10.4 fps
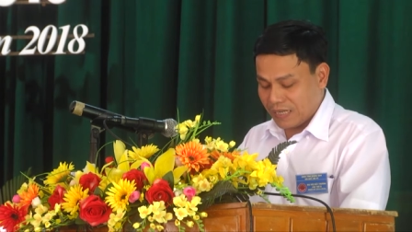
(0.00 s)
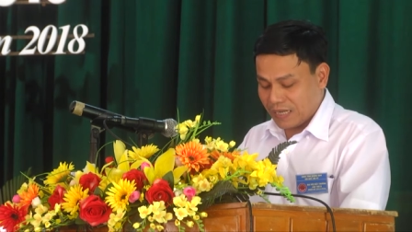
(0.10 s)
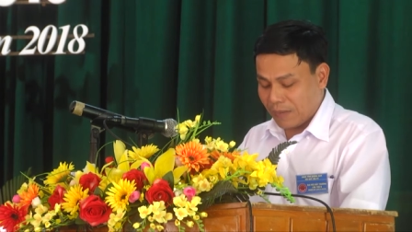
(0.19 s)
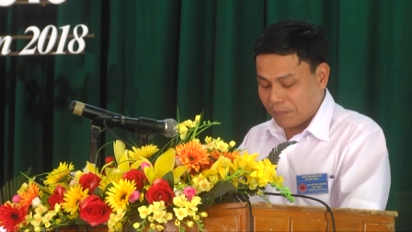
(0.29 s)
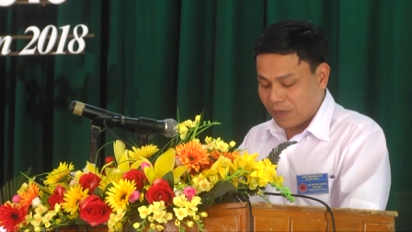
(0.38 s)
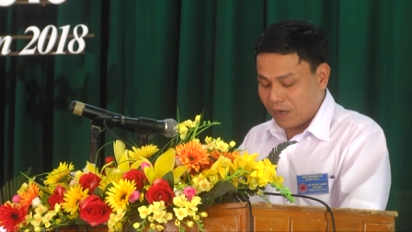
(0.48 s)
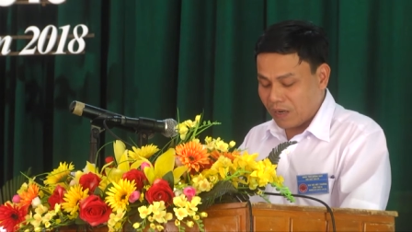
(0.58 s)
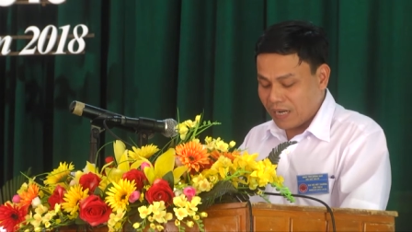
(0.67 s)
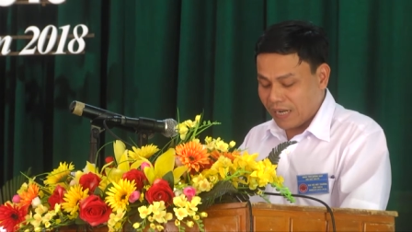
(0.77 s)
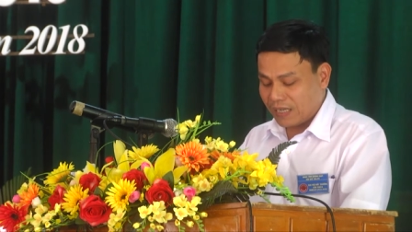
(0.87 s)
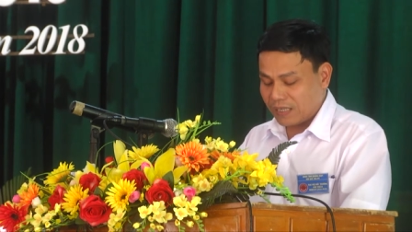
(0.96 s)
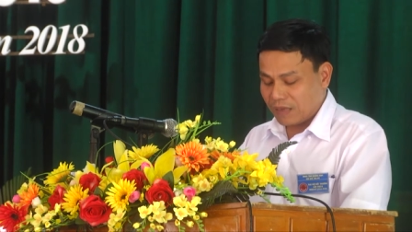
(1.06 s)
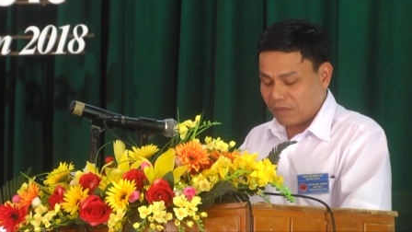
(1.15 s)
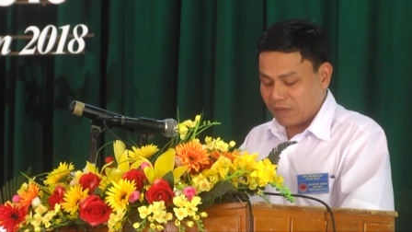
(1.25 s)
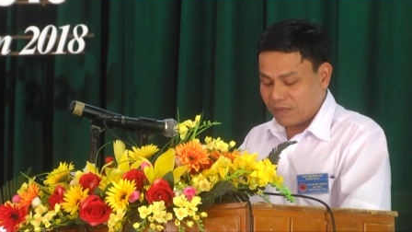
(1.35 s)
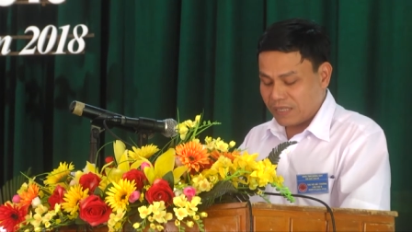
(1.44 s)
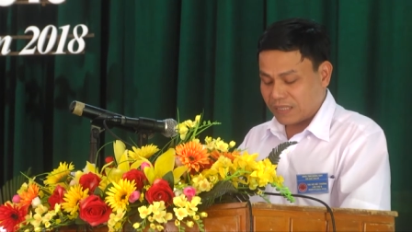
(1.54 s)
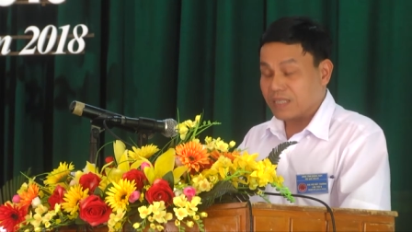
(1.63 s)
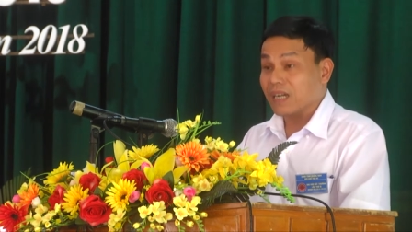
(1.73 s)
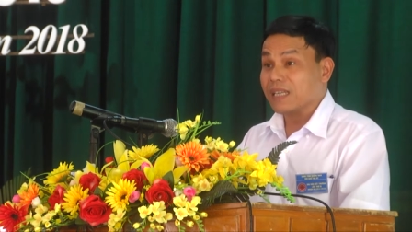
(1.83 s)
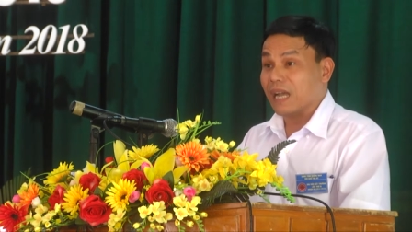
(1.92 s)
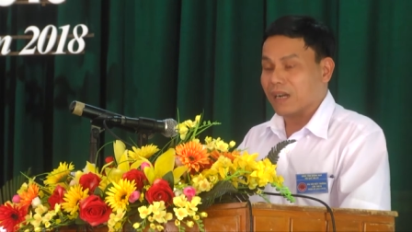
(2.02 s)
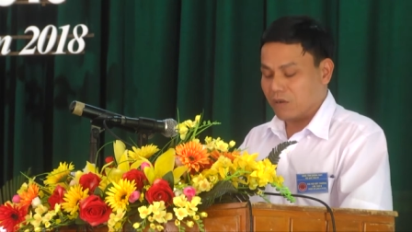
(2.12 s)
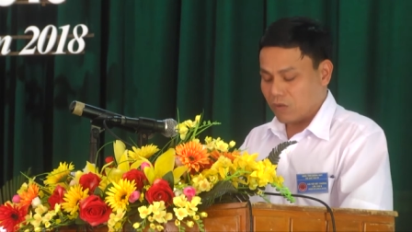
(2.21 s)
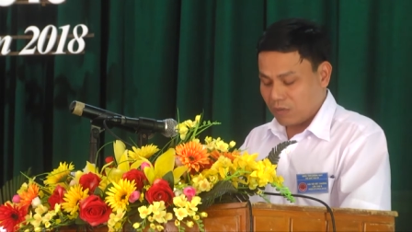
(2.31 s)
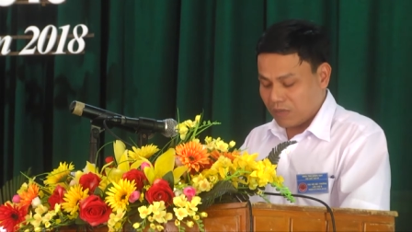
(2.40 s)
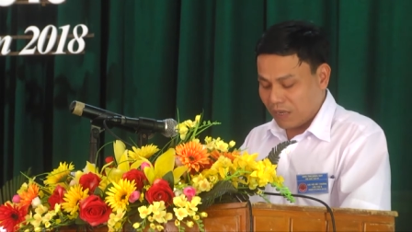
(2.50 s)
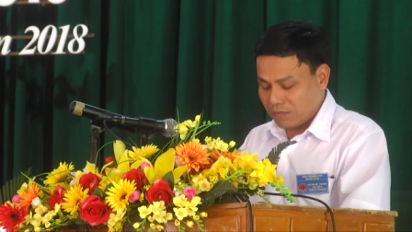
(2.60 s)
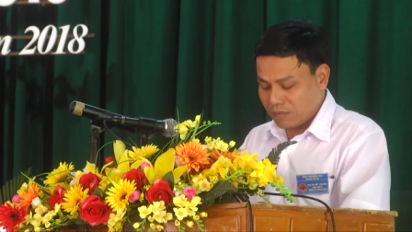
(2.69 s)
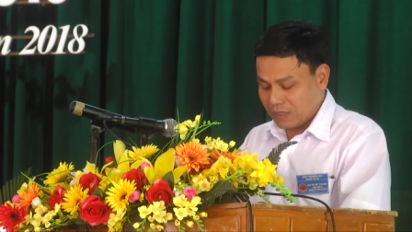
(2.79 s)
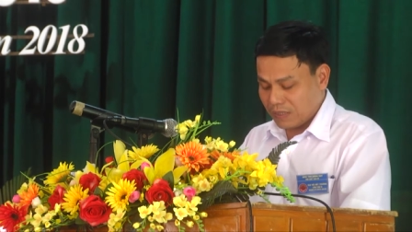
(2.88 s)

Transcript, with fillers: gặp khó khăn trong cái việc xác nhận nguồn gốc giống